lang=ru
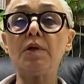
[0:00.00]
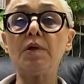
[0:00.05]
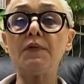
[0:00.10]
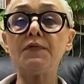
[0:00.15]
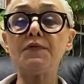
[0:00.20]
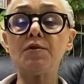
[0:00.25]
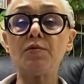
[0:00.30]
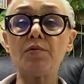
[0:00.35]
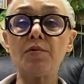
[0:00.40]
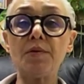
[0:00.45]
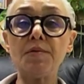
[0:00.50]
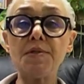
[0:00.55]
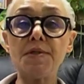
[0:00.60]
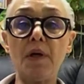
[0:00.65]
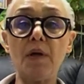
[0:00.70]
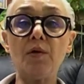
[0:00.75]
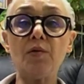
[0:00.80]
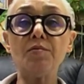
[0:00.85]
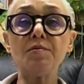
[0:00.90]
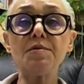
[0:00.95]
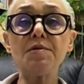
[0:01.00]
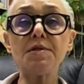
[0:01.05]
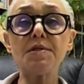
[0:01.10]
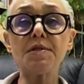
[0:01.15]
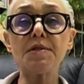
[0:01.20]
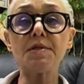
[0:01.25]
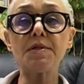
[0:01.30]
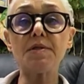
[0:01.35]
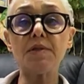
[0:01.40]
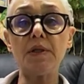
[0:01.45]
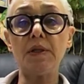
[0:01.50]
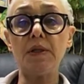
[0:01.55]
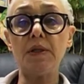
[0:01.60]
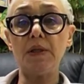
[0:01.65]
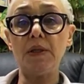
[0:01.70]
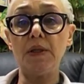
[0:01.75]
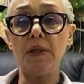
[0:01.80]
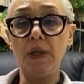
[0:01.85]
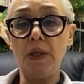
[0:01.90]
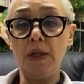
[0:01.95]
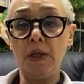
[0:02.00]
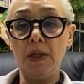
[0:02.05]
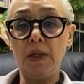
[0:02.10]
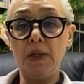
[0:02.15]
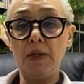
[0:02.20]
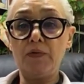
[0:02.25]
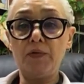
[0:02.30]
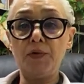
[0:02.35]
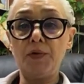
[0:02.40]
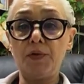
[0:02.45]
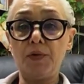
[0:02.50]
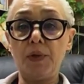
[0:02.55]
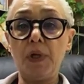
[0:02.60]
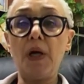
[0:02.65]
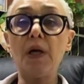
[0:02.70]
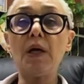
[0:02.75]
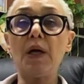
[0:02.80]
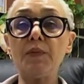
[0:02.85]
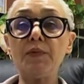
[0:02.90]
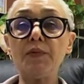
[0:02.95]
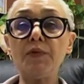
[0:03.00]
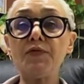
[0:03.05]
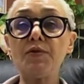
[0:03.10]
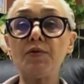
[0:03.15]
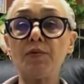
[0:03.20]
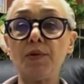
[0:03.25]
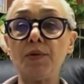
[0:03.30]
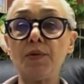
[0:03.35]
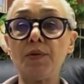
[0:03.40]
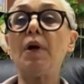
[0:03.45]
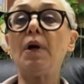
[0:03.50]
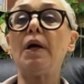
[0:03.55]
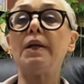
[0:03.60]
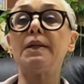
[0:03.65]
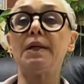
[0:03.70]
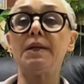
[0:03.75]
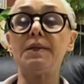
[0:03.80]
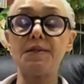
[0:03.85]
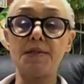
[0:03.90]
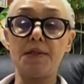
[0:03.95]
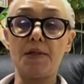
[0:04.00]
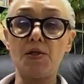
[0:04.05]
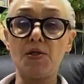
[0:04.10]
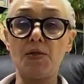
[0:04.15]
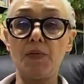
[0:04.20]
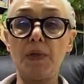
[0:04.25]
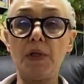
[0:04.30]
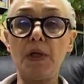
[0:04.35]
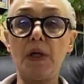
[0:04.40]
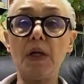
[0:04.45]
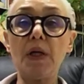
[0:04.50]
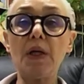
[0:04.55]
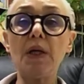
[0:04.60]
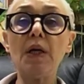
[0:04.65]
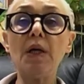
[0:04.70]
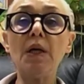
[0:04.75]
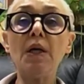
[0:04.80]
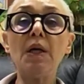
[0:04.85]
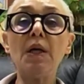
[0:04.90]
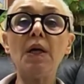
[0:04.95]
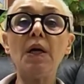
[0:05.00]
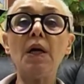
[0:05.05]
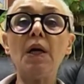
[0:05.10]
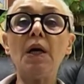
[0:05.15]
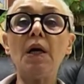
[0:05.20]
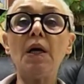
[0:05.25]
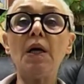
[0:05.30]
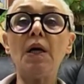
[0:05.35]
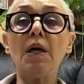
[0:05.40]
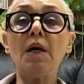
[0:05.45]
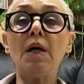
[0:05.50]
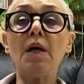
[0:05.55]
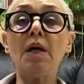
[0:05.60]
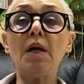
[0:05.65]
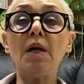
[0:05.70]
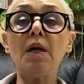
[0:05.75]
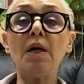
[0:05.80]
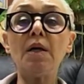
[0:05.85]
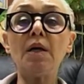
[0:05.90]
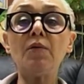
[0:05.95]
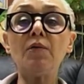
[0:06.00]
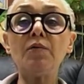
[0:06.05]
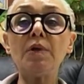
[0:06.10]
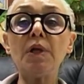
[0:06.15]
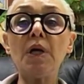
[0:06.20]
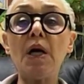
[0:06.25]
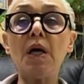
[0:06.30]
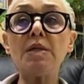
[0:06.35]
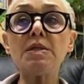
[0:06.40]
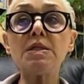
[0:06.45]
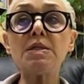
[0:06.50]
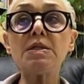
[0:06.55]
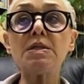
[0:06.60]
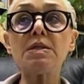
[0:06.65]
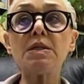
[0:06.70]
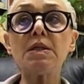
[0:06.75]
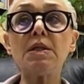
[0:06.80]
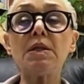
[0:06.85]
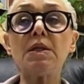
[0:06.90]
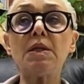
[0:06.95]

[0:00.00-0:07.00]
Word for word: в сторону Сиракуз и вот туда как бы в сторону Канады, скажем так. А, у нас